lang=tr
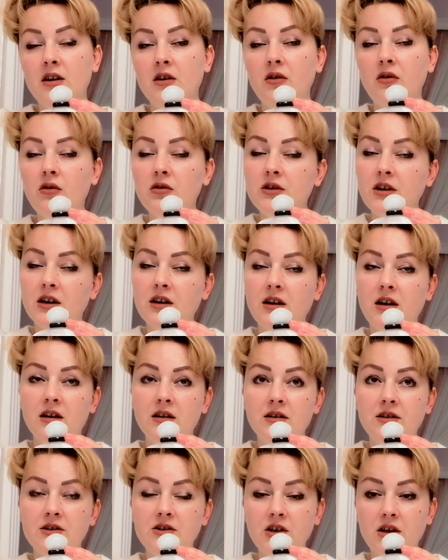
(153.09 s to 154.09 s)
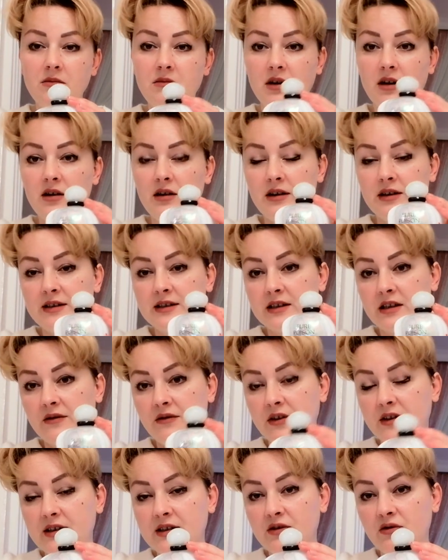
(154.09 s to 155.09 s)
o da kalıcı ama eski
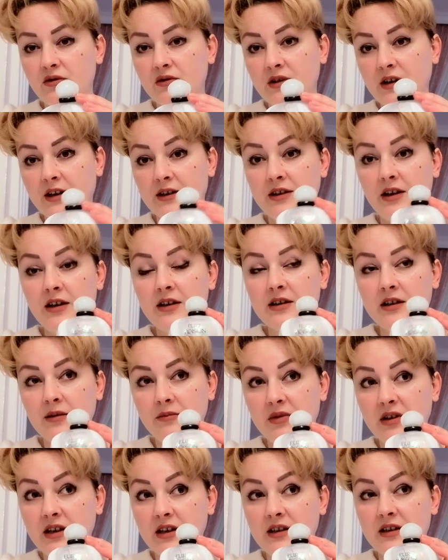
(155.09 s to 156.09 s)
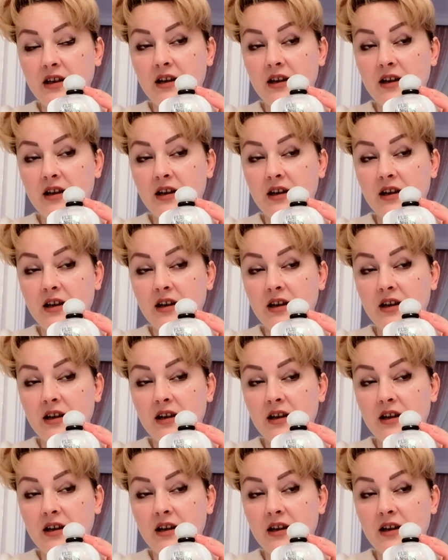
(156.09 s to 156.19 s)
versiyon kadar tabii ki